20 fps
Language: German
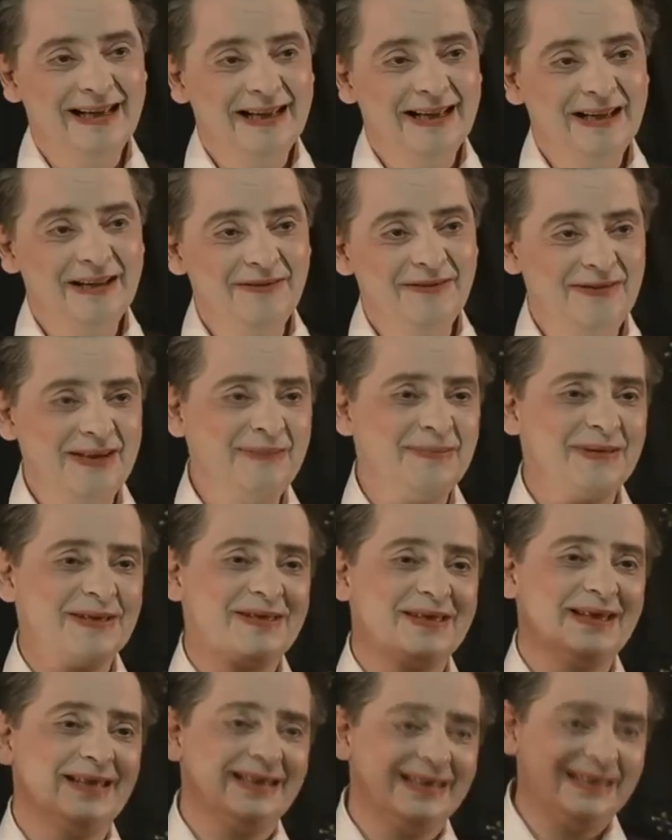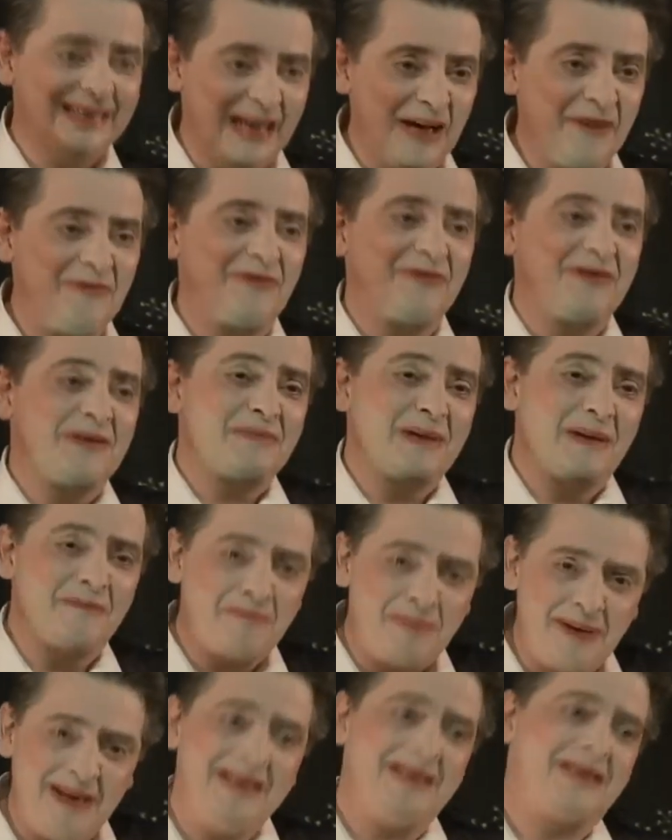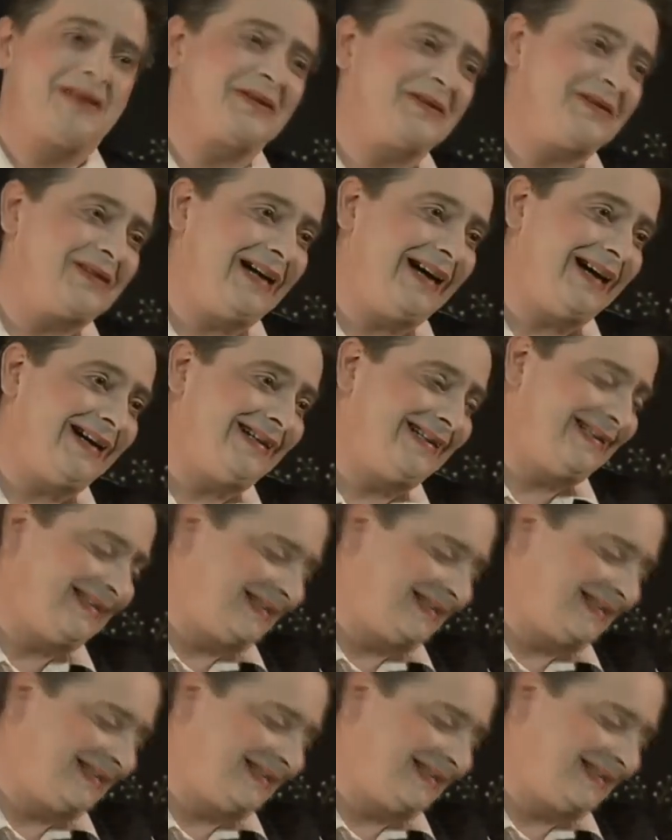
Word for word: wem er sich trefft im Ampezzotal.